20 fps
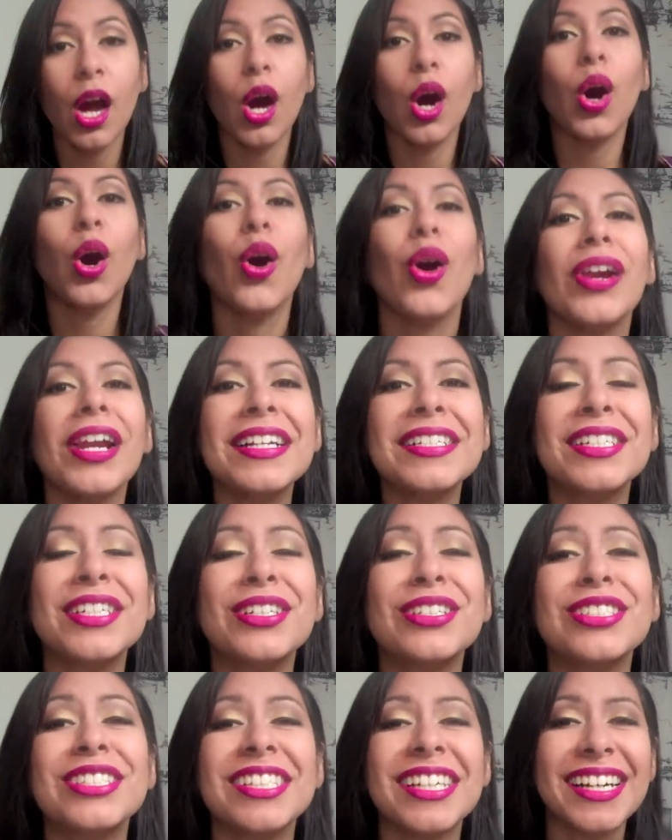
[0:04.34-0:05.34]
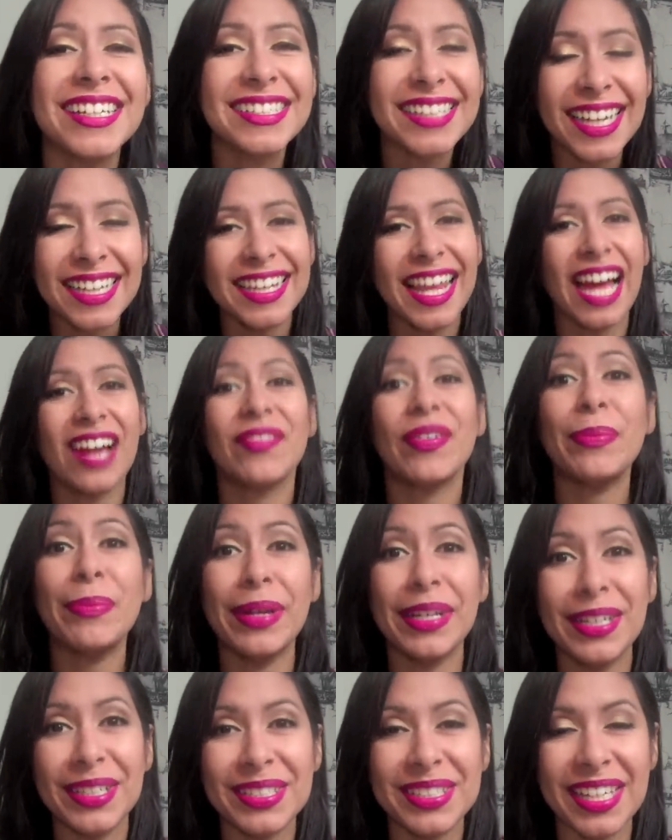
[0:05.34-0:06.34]
Hola chicos, chicas, ¿qué tal?
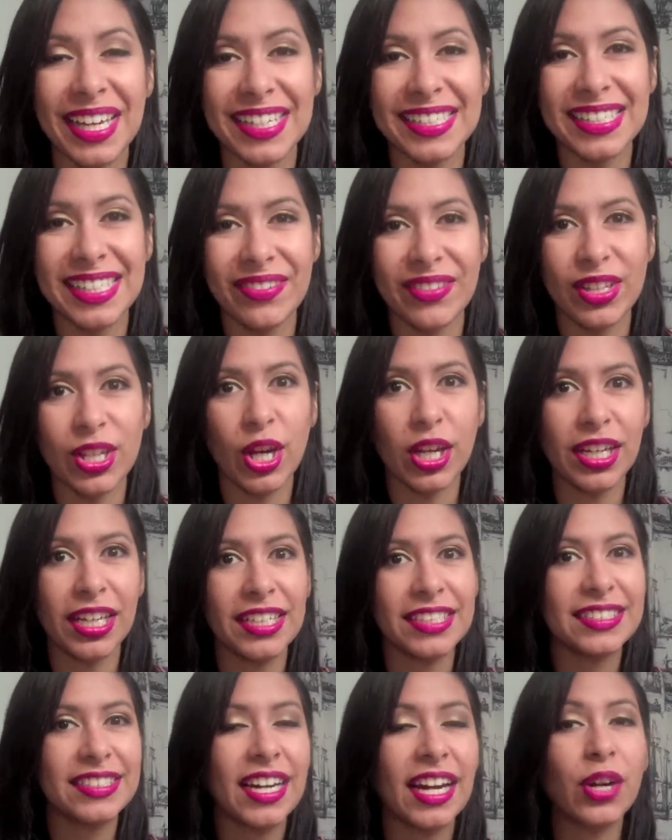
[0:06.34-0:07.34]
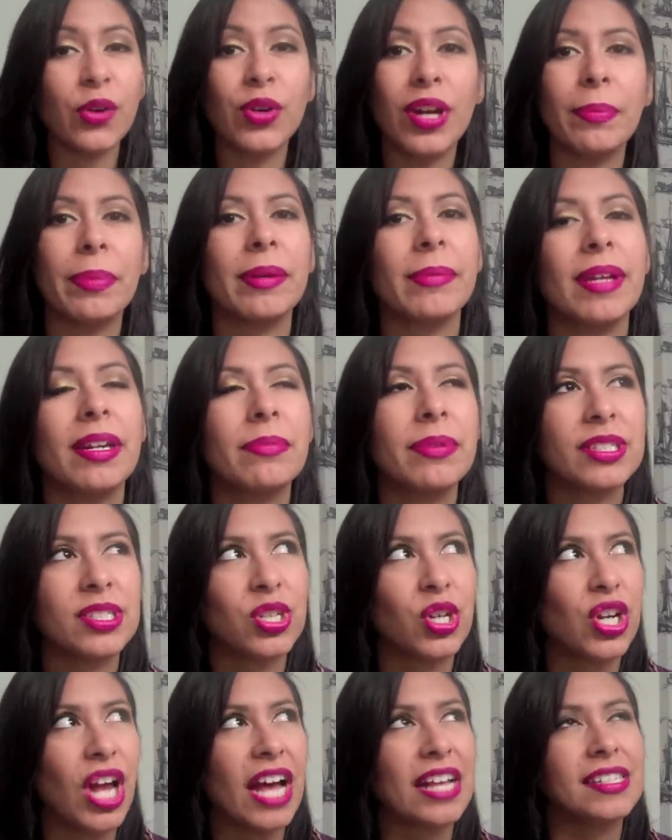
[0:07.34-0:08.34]
Bienvenidos a este video. Aquí les traigo una primera
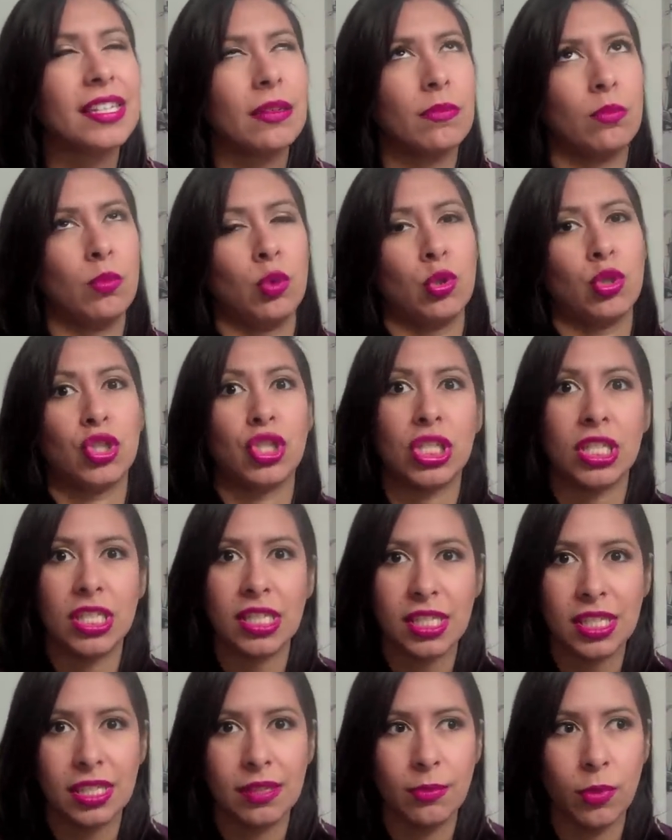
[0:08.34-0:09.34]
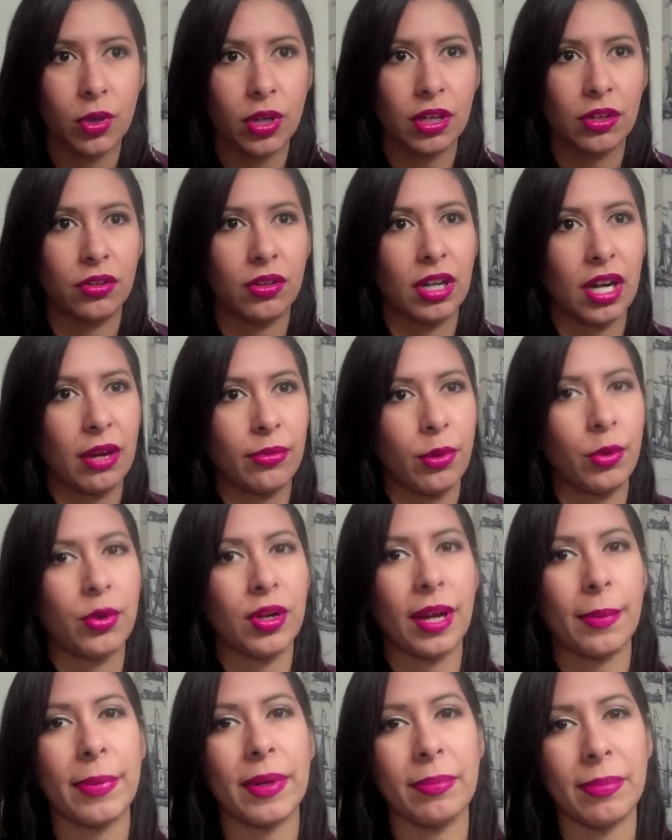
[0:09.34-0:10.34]
impresión. Hace muchísimo que no grabo
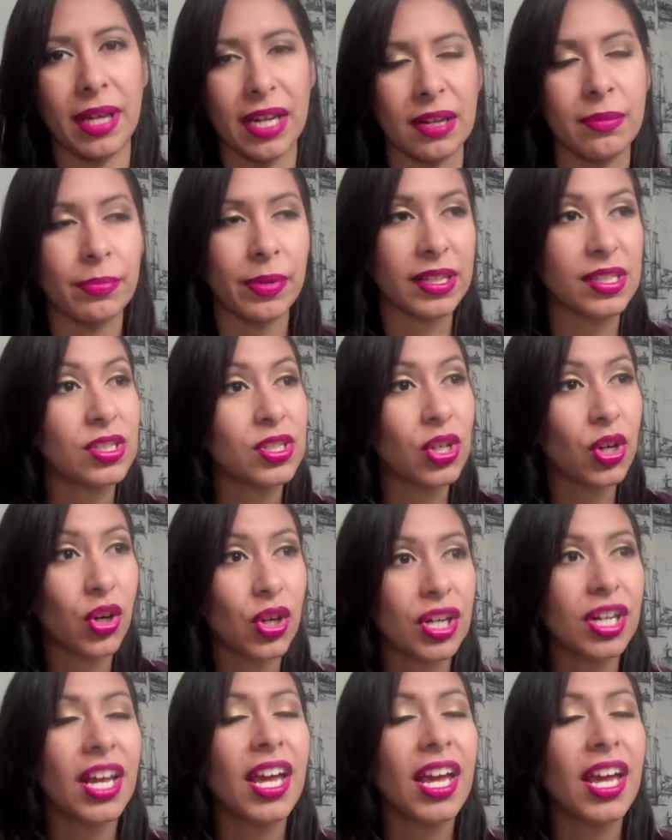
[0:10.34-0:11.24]
una primera impresión.